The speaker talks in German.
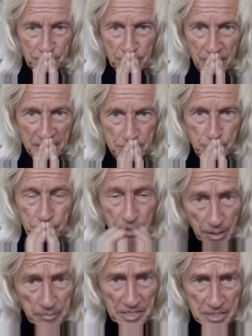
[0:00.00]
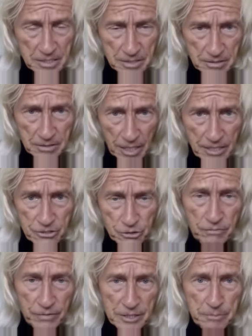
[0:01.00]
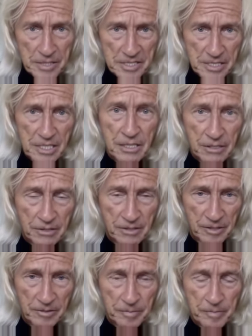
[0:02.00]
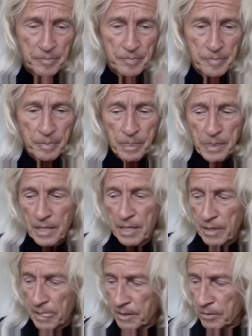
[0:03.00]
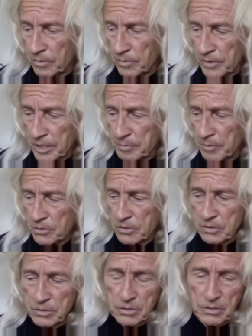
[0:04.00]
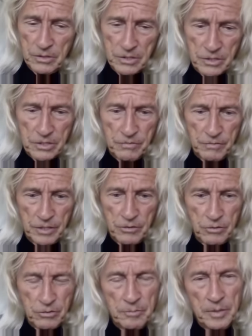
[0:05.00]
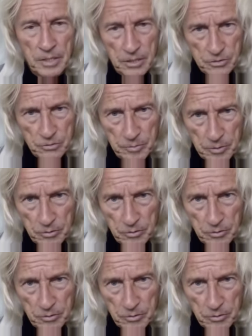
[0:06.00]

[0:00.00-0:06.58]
vielleicht zu viel, aber es, da ist schon was passiert. ja. Und ich möchte dieses Video mal dazu